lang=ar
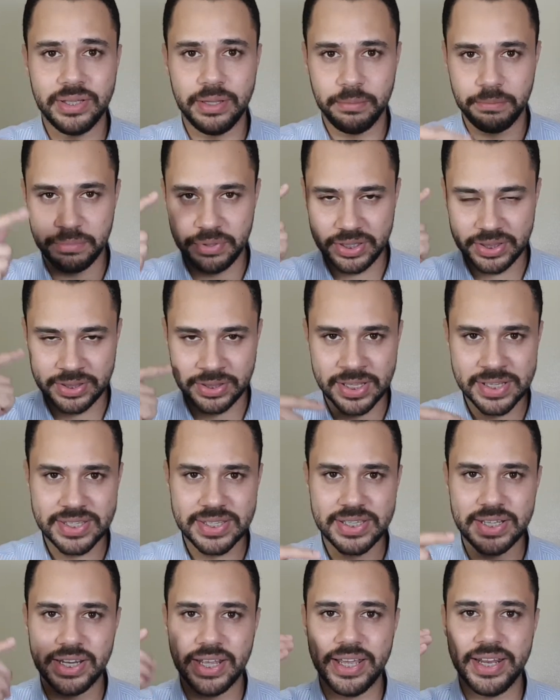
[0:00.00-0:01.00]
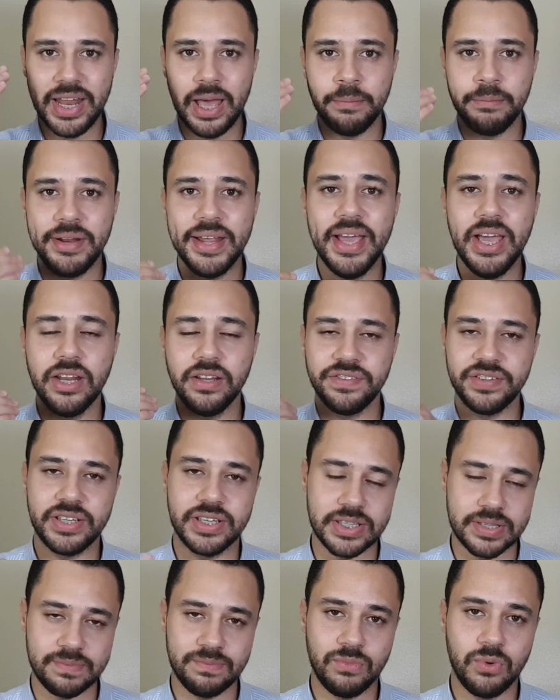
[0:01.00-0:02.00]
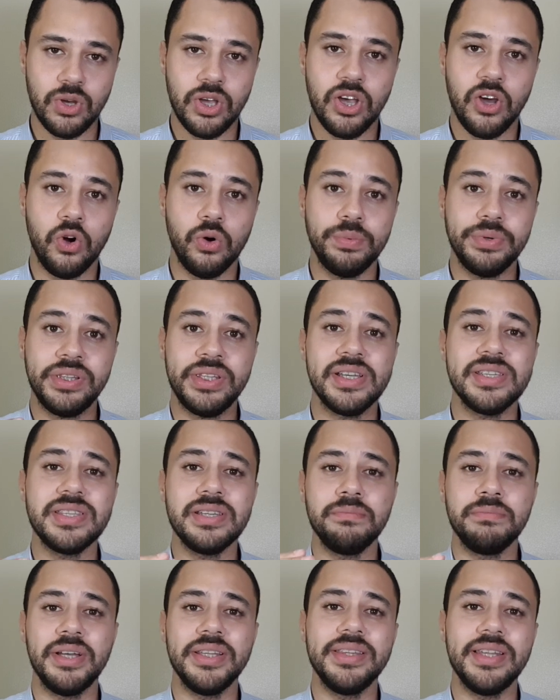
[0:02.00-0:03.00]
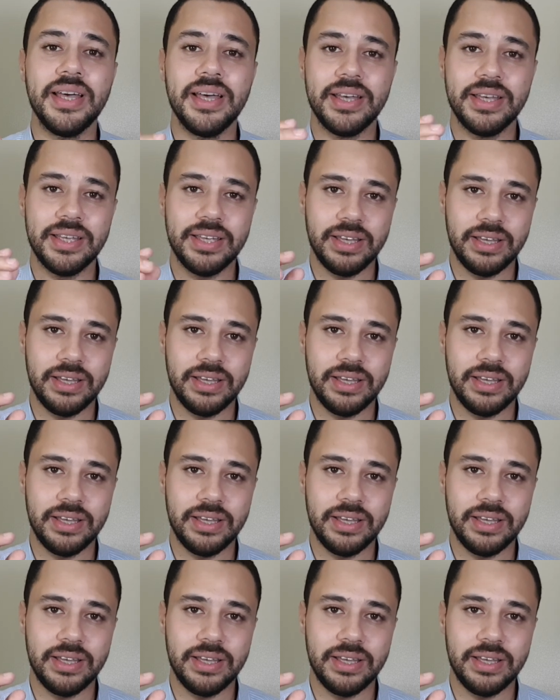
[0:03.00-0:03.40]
بتنزل الاملاح اللي في الجسم وبتنزل ماده